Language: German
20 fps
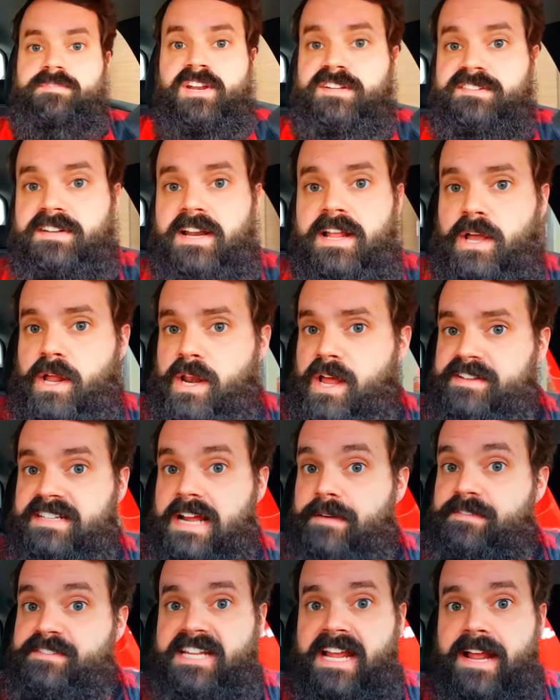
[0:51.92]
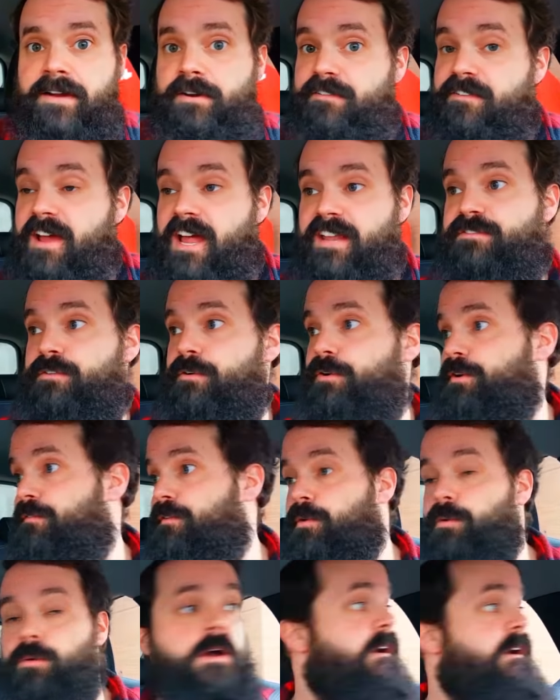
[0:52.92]
zurück zu einer neuen Ausgabe des Angry Fast Food
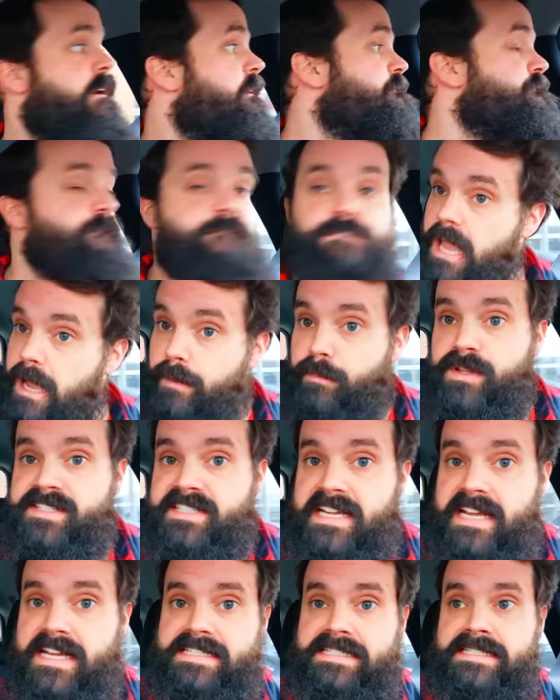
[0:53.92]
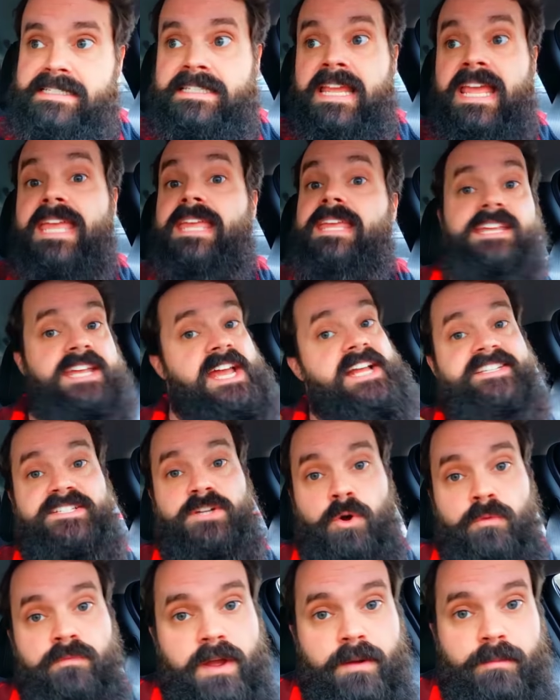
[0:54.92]
Review. Wir haben unser Essen, jetzt
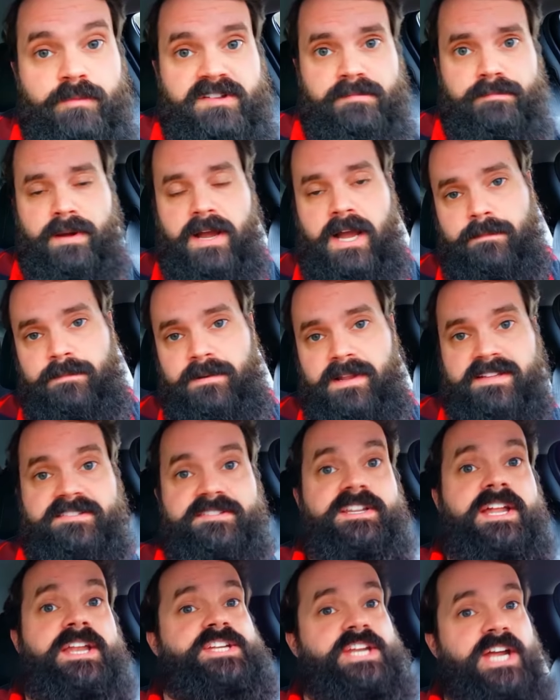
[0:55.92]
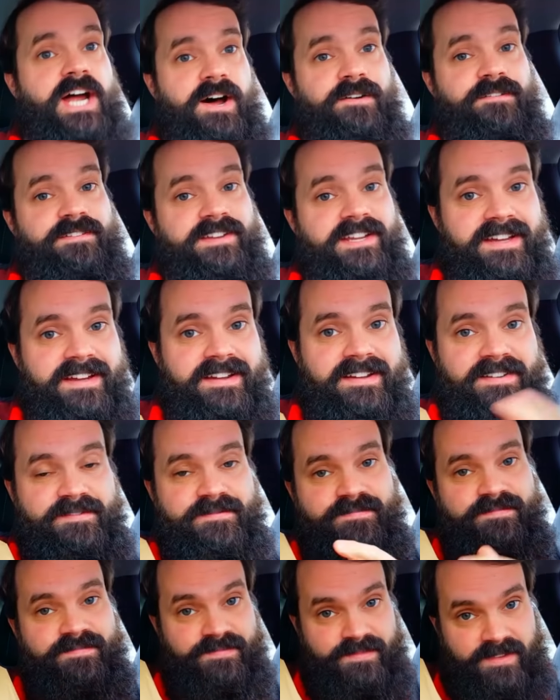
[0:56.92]
suchen wir uns zum Parkplatz und dann schauen wir,
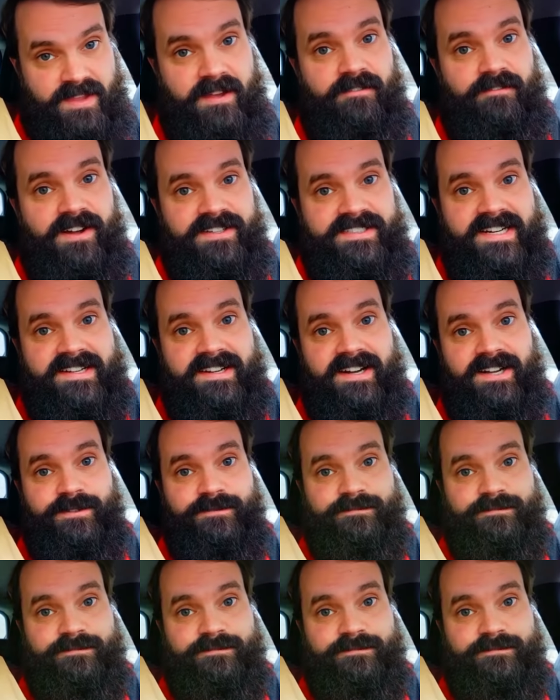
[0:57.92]
was er kann.